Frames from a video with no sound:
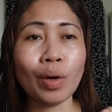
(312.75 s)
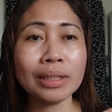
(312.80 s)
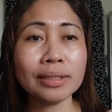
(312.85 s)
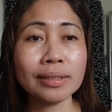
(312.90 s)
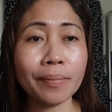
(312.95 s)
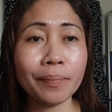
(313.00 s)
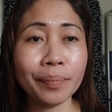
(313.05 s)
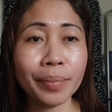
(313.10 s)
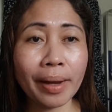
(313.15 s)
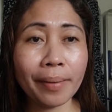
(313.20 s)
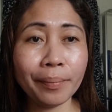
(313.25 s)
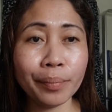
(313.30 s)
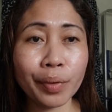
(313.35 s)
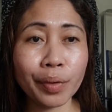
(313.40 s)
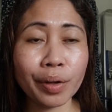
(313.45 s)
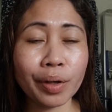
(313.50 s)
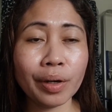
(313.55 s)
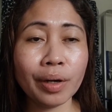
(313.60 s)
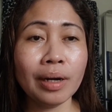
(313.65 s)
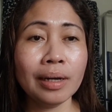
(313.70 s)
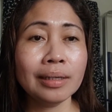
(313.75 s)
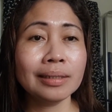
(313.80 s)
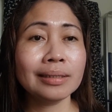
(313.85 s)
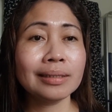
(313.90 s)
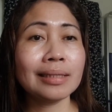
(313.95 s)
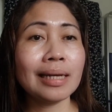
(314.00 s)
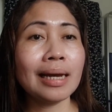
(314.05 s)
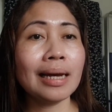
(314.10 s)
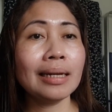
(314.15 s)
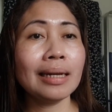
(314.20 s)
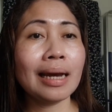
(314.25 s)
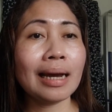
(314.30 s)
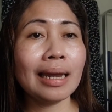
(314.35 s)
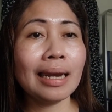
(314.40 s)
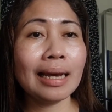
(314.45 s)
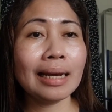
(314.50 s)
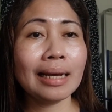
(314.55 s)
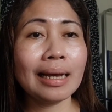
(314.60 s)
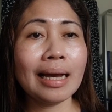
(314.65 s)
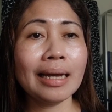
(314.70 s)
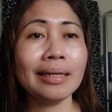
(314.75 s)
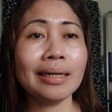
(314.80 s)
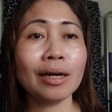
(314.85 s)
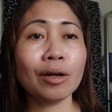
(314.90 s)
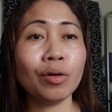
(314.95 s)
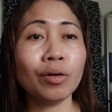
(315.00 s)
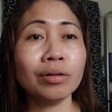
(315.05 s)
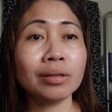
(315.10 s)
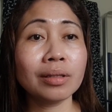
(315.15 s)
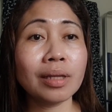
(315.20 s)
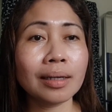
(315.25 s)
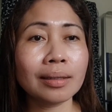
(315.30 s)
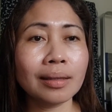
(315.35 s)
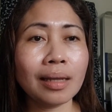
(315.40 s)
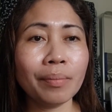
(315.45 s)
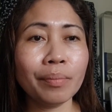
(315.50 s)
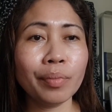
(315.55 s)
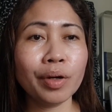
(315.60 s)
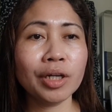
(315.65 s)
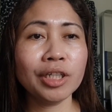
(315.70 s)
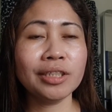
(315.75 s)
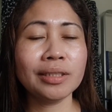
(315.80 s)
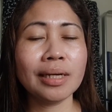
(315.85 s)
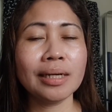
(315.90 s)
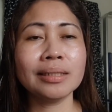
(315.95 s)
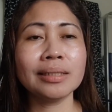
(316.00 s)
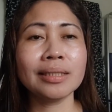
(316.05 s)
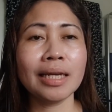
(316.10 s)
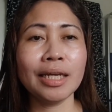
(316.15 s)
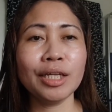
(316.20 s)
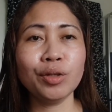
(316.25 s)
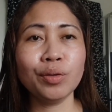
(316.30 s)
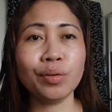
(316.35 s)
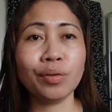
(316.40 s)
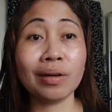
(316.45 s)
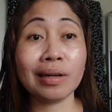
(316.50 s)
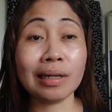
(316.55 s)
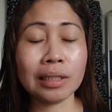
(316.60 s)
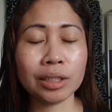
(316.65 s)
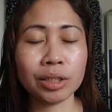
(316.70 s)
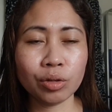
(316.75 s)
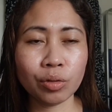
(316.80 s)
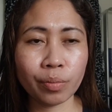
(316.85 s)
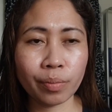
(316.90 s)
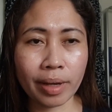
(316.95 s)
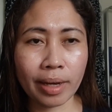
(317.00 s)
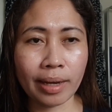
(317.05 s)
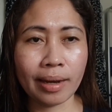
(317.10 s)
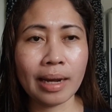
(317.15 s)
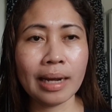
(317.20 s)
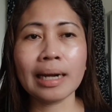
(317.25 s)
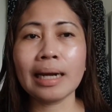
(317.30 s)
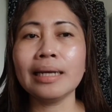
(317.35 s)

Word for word: WhatsApp number sa nakalagay na contact number dyan sa inyong resume.